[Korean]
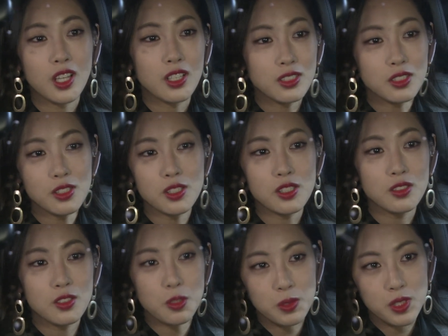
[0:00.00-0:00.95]
당신은
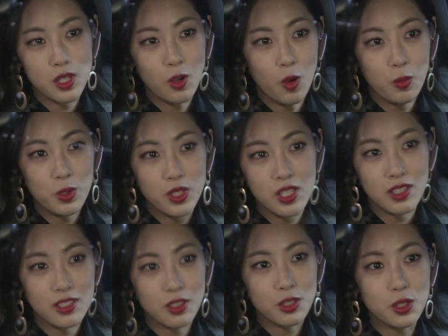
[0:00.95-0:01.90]
진섭 씨랑
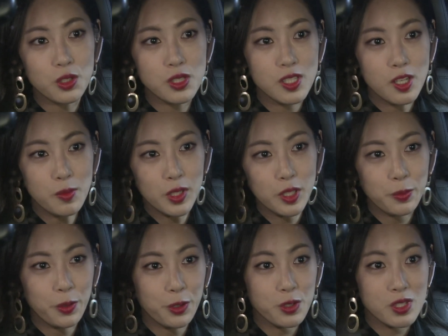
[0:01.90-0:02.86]
어머니에게서
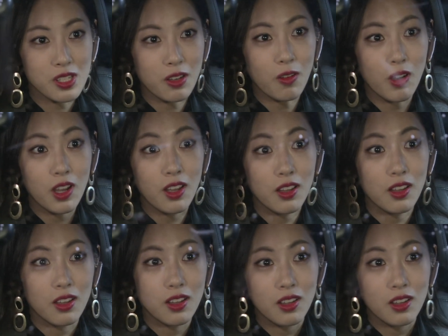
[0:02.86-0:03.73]
처참하게 버려질 거야.